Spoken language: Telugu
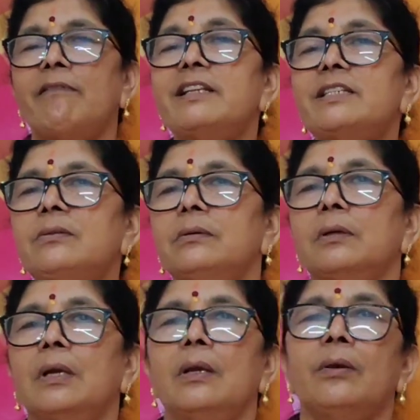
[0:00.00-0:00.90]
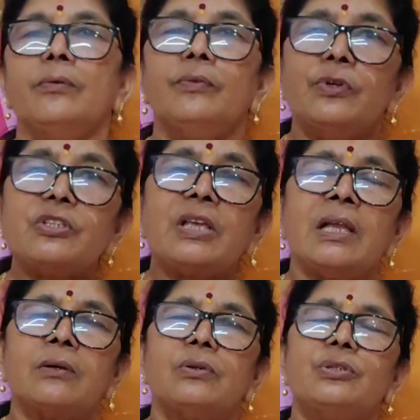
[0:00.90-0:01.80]
అవర్స్ వ్యూస్
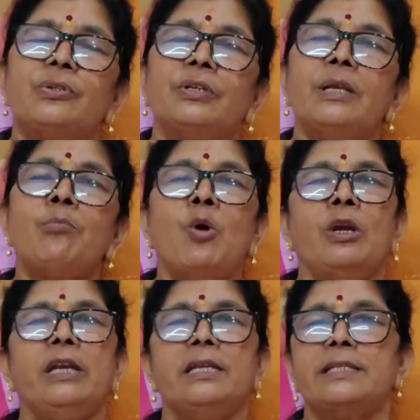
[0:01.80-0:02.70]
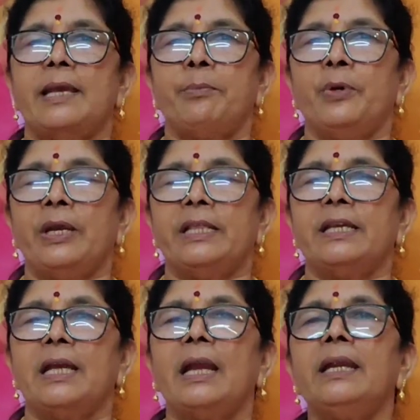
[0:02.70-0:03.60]
కనుక వచ్చుంటే మాంటేజ్
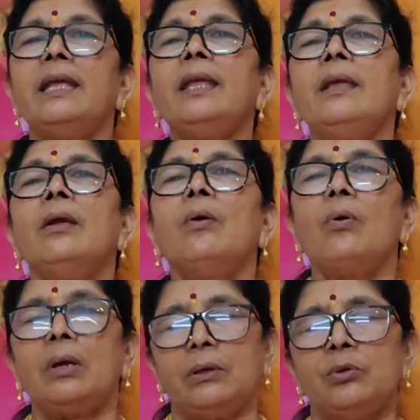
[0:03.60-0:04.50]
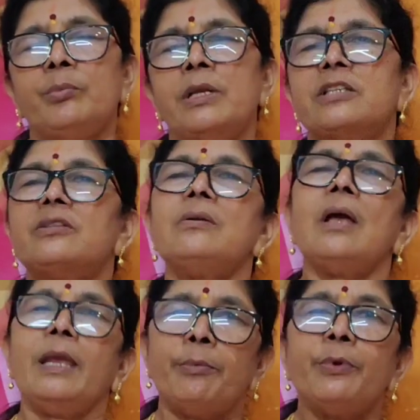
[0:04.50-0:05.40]
అయిపోయేది అంటే ఒక టూ మంత్స్లో
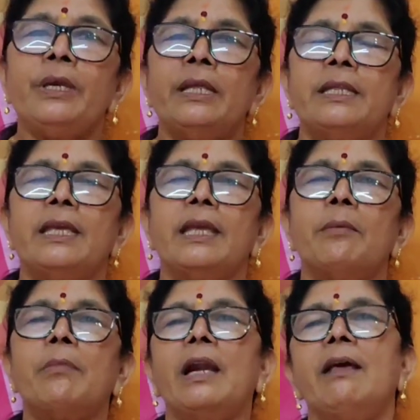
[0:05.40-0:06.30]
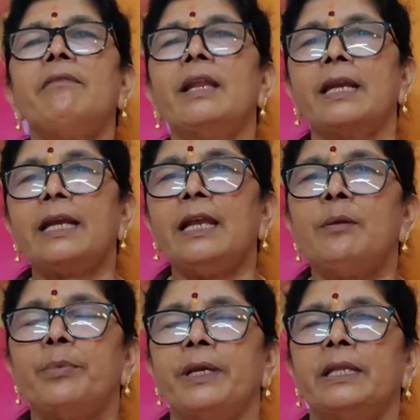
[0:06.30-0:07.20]
అయిపోయేది మళ్ళా వెనక్కి
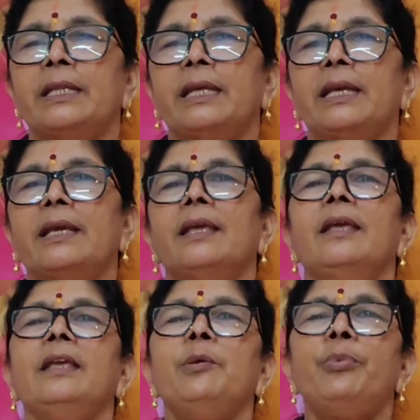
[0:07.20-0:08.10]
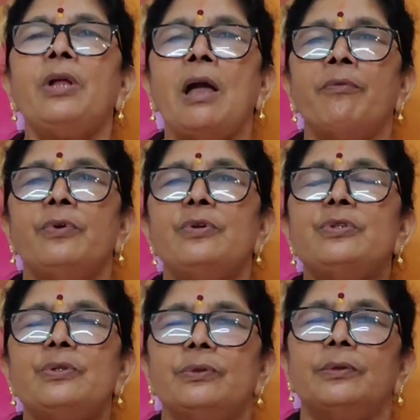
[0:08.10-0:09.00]
వెళ్ళిపోయింది ఇప్పుడు ఆ
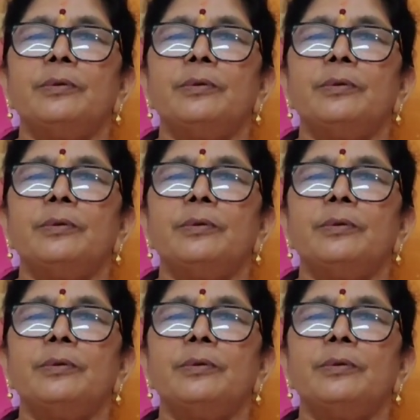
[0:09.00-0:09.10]
వ్యూస్